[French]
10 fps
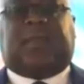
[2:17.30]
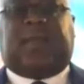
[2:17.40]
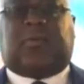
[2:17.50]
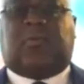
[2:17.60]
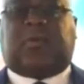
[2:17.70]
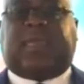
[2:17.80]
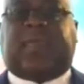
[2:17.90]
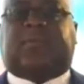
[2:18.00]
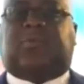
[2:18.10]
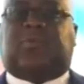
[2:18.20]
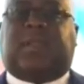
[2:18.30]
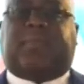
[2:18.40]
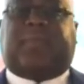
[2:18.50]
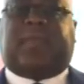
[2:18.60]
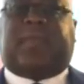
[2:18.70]
la conquête de la
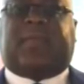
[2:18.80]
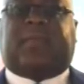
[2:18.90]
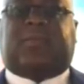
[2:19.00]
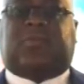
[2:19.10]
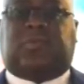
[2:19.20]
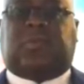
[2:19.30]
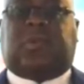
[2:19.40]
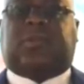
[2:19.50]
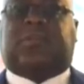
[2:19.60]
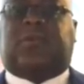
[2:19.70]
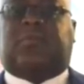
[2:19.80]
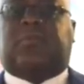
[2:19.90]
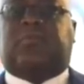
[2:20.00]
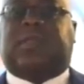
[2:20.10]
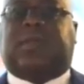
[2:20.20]
paix sur
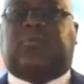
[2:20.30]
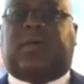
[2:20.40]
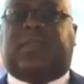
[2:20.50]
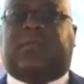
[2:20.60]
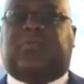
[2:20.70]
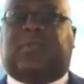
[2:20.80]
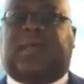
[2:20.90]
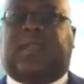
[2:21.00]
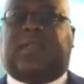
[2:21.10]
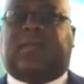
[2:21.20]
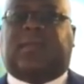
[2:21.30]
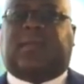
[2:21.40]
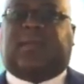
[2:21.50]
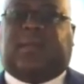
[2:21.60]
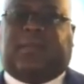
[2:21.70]
l'ensemble du territoire national
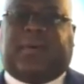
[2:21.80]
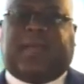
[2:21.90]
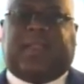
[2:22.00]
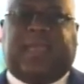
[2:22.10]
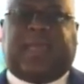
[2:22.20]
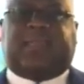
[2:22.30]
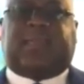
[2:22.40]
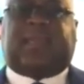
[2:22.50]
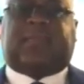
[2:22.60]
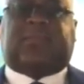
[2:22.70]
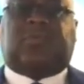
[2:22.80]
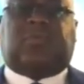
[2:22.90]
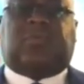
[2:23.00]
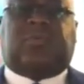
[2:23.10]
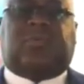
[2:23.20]
par
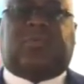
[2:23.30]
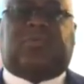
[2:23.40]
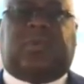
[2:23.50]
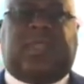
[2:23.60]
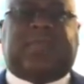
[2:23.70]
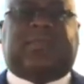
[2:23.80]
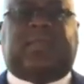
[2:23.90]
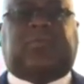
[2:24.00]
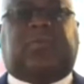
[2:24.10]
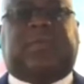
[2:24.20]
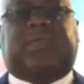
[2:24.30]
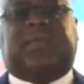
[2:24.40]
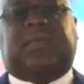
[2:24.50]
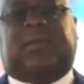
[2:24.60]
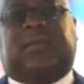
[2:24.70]
l'éradication de
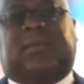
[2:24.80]
l'insécurité